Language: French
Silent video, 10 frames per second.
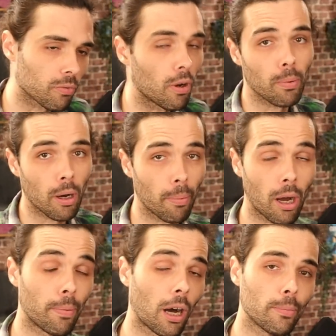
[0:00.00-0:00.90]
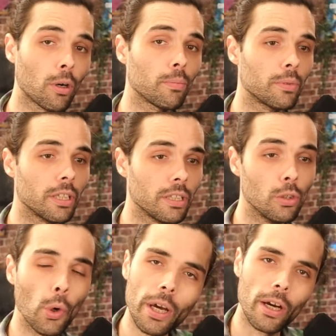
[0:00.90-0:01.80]
enfin pas apparemment, mais
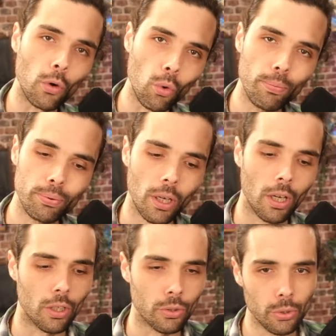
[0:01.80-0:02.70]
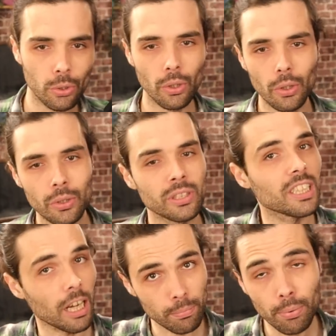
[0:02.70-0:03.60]
il y aurait un groupe de
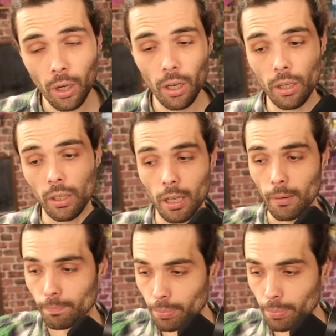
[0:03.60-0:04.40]
scalpers